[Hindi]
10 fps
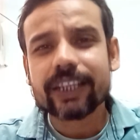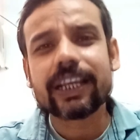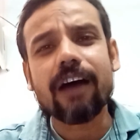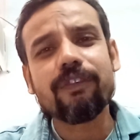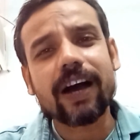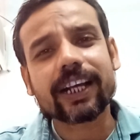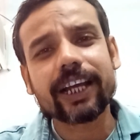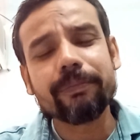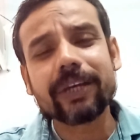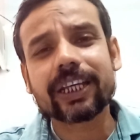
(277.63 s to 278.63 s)
क्या
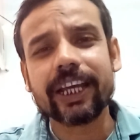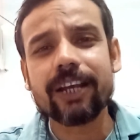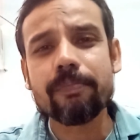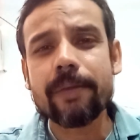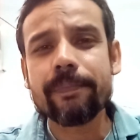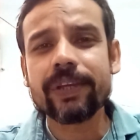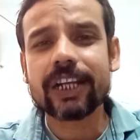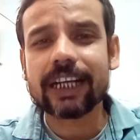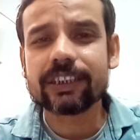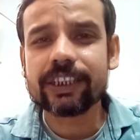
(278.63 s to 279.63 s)
वाकई में खेल में भी
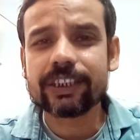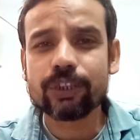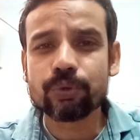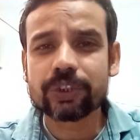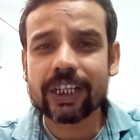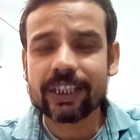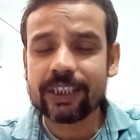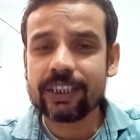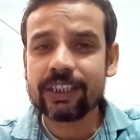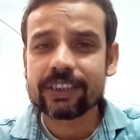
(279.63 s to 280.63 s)
राजनीति
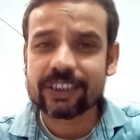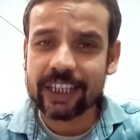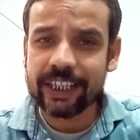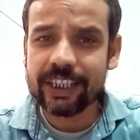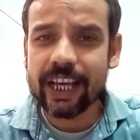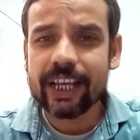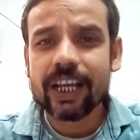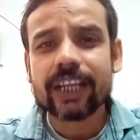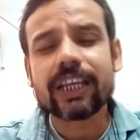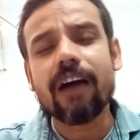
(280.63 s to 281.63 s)
घुसेड़ी सही है
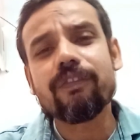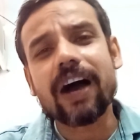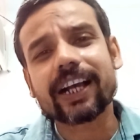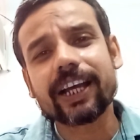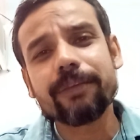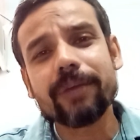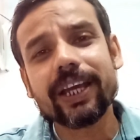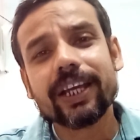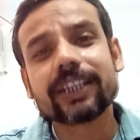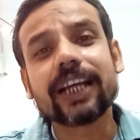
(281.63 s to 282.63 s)
क्या वाकई में
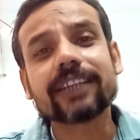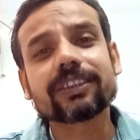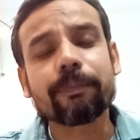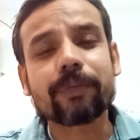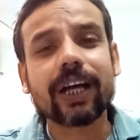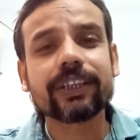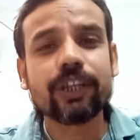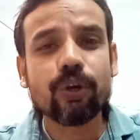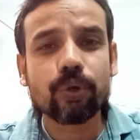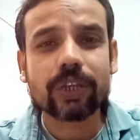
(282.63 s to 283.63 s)
क्या सबका
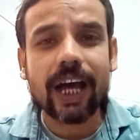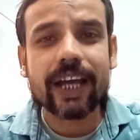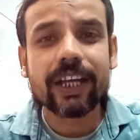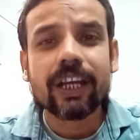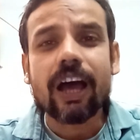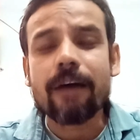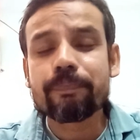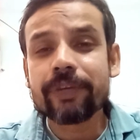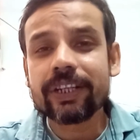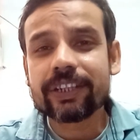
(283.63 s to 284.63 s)
दिल होता है
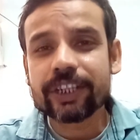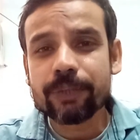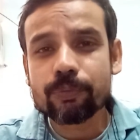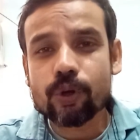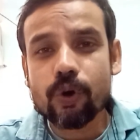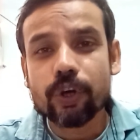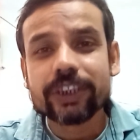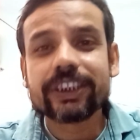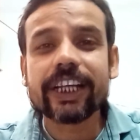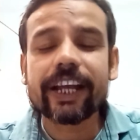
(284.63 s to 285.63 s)
अपनी टीम को
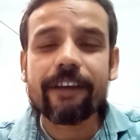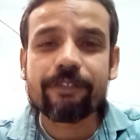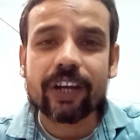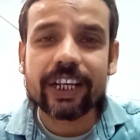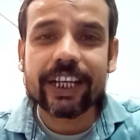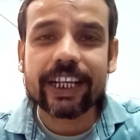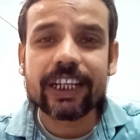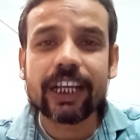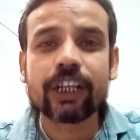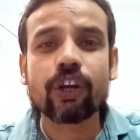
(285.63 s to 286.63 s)
चेयरअप करने के
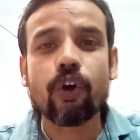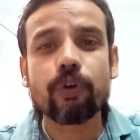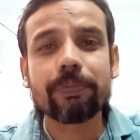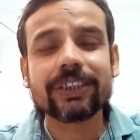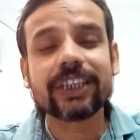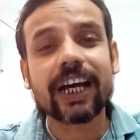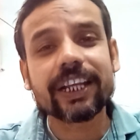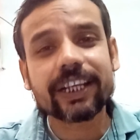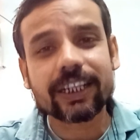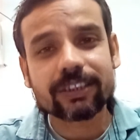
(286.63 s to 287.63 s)
लिए ग्राउंड में
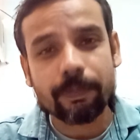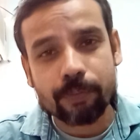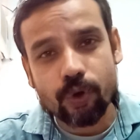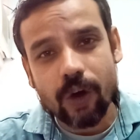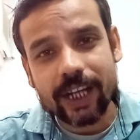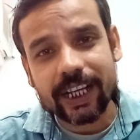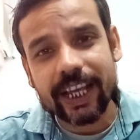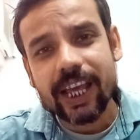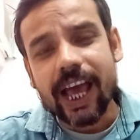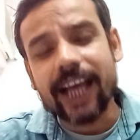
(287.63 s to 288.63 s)
जाने का सबको हक है
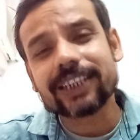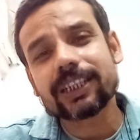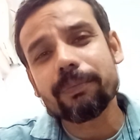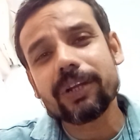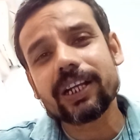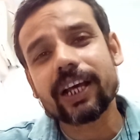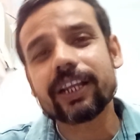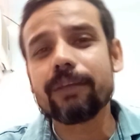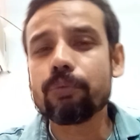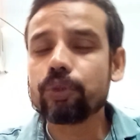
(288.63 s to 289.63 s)
ऐसे में
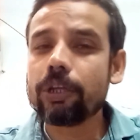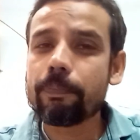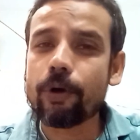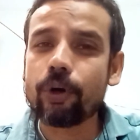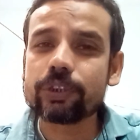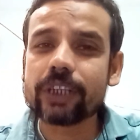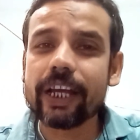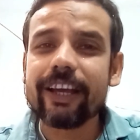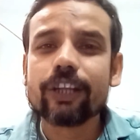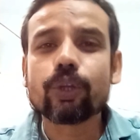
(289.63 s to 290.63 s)
नरेंद्र मोदी पहुंच गए
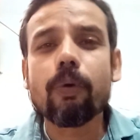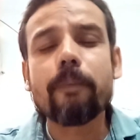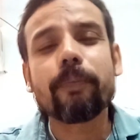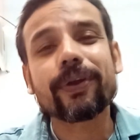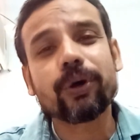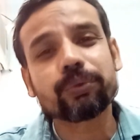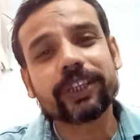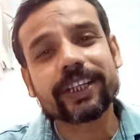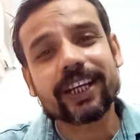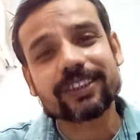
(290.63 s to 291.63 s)
तो वो
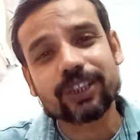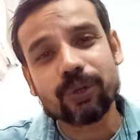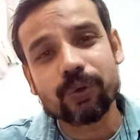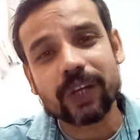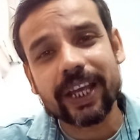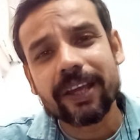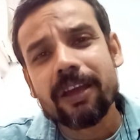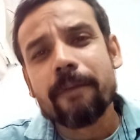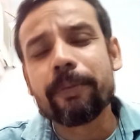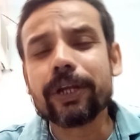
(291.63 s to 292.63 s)
पनौती कैसे हो गए
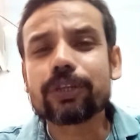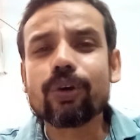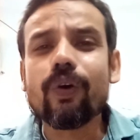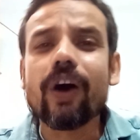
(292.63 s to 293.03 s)
फिर तो